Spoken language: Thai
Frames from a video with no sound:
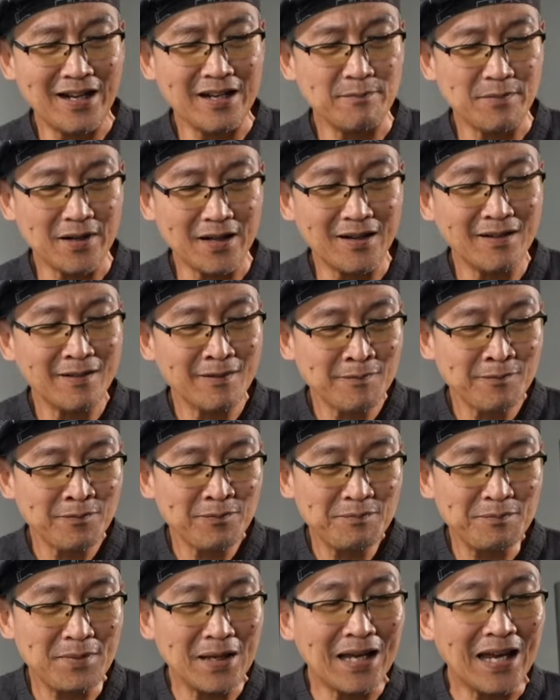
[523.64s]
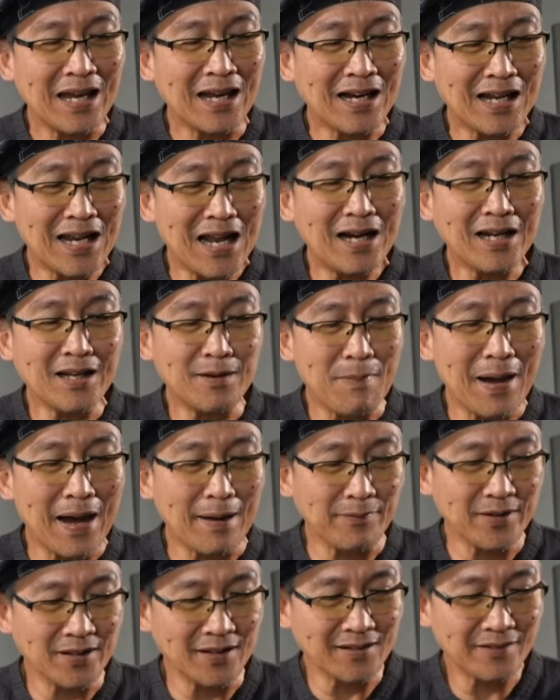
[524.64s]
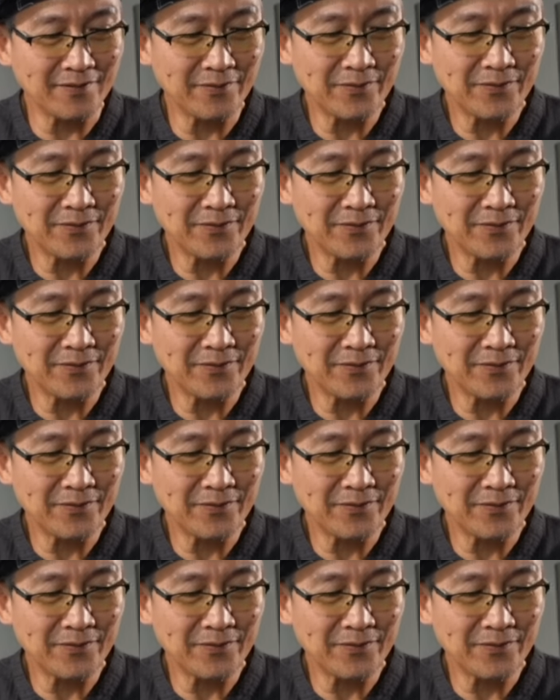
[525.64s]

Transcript: กลิ่นมันมีเอกลักษณ์อีกแบบหนึ่ง